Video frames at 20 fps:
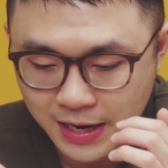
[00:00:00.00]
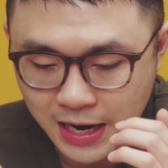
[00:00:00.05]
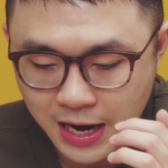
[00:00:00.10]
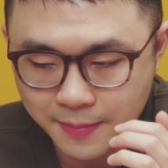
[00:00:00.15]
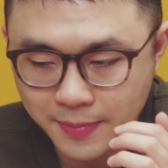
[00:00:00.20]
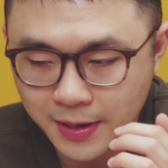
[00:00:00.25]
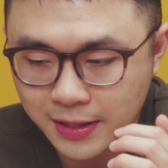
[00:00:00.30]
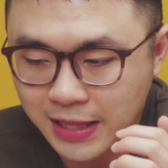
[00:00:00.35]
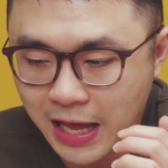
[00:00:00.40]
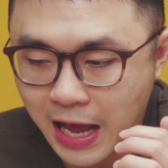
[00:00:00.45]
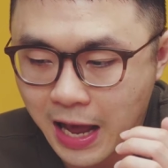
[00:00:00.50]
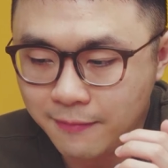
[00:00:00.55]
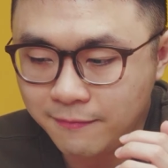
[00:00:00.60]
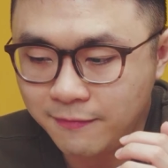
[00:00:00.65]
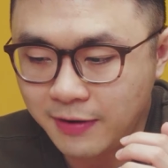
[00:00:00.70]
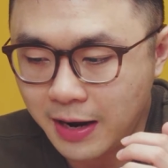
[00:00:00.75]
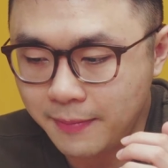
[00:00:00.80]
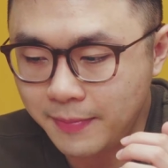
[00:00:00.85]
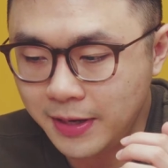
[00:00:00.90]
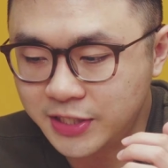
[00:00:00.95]

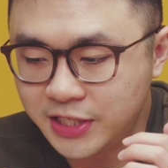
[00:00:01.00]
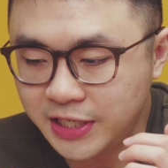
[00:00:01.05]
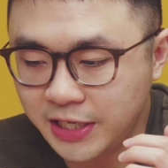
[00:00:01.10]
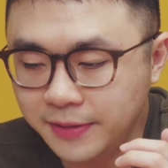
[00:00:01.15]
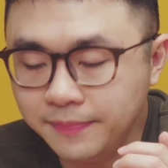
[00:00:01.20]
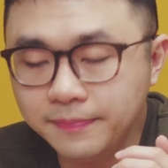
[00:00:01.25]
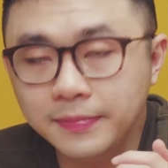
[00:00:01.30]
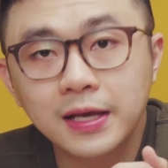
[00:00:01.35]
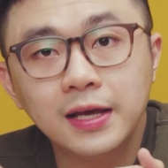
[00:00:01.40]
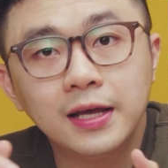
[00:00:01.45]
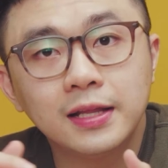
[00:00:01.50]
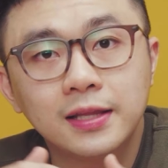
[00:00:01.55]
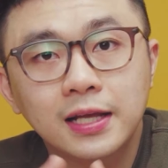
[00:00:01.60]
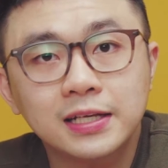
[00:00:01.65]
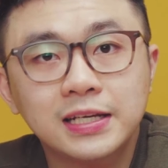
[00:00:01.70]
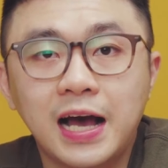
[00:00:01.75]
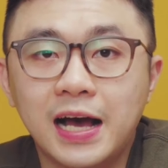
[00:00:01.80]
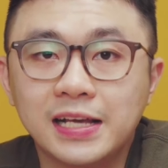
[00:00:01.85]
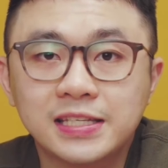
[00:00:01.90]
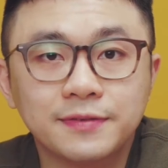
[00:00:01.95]
FP8 và FP9
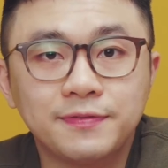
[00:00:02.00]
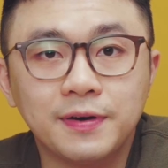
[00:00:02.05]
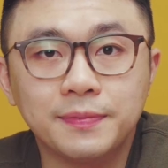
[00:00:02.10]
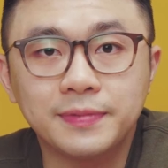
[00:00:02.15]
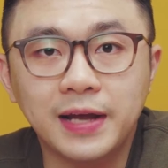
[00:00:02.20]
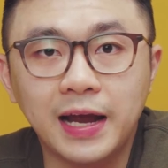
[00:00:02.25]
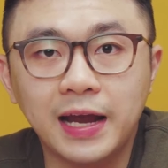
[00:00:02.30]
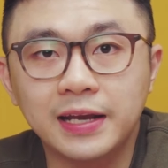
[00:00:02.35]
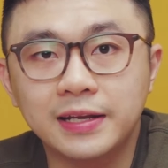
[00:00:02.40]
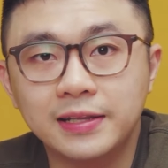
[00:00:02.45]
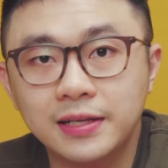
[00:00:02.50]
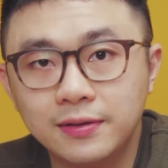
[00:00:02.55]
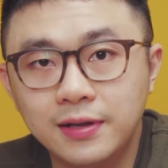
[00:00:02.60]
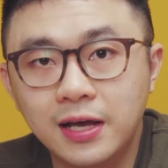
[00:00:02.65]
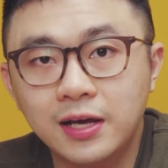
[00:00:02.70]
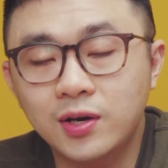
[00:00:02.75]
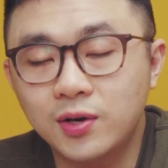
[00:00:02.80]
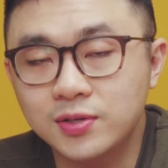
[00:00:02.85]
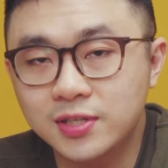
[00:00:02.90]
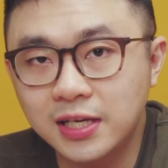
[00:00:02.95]
tất cả các sản phẩm này đều
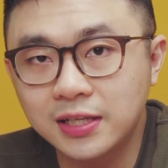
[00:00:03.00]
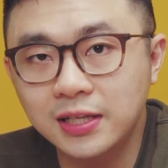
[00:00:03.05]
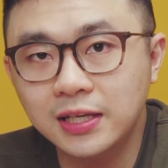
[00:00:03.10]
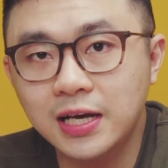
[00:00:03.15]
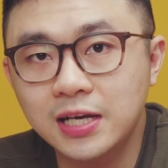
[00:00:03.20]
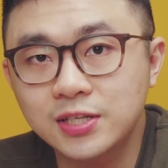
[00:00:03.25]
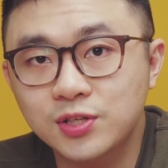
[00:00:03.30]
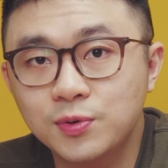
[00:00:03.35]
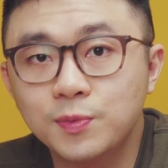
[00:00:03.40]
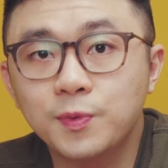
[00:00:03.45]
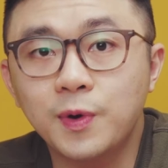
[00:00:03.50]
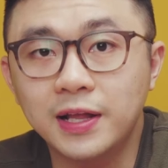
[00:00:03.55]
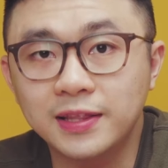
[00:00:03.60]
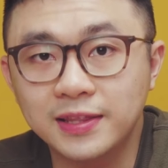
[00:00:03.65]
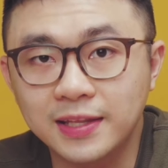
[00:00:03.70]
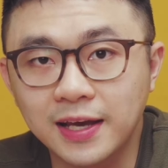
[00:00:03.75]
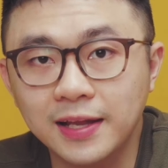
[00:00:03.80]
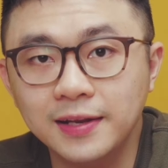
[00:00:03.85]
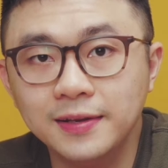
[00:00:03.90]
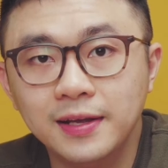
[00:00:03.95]
đang có sẵn tại các showroom của An
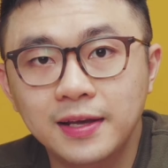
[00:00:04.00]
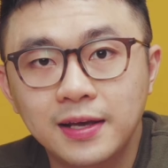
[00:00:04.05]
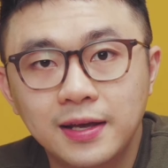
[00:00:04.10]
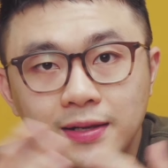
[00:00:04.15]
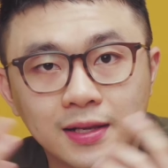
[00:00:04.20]
Tiến